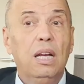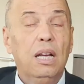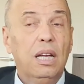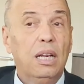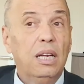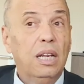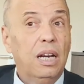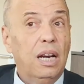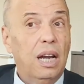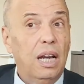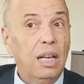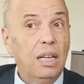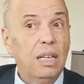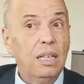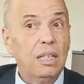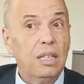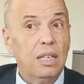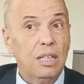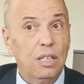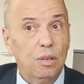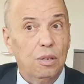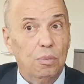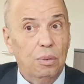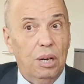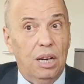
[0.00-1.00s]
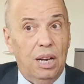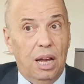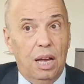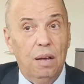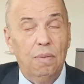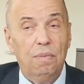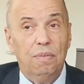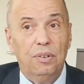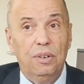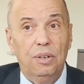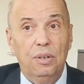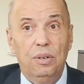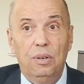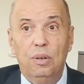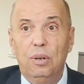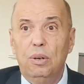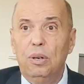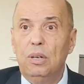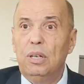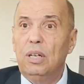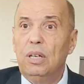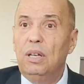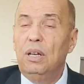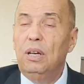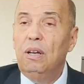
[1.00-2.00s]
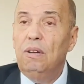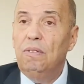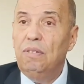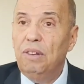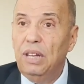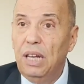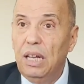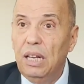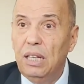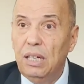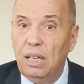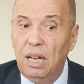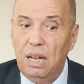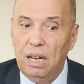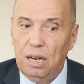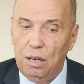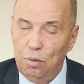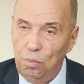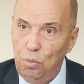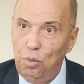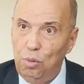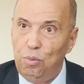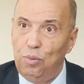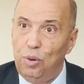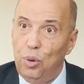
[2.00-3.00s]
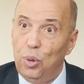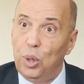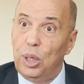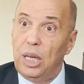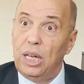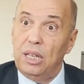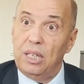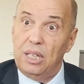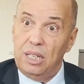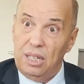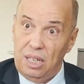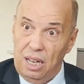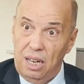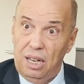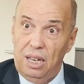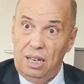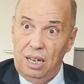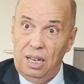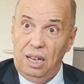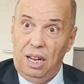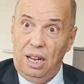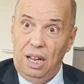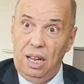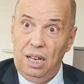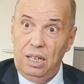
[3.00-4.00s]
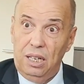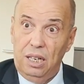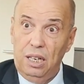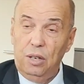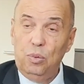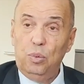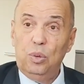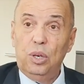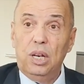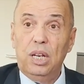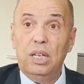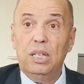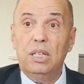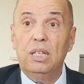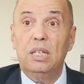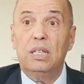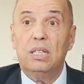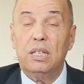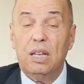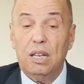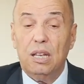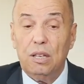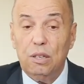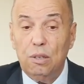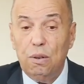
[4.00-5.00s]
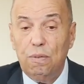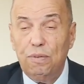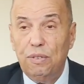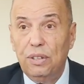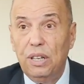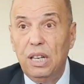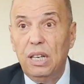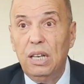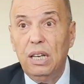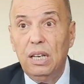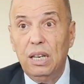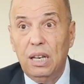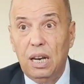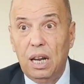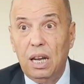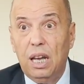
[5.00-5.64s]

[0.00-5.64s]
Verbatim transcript: لرئيس الجمع العام في نيويورك في إطار المفاوضات السارية حاليا والتي ستفضي إلى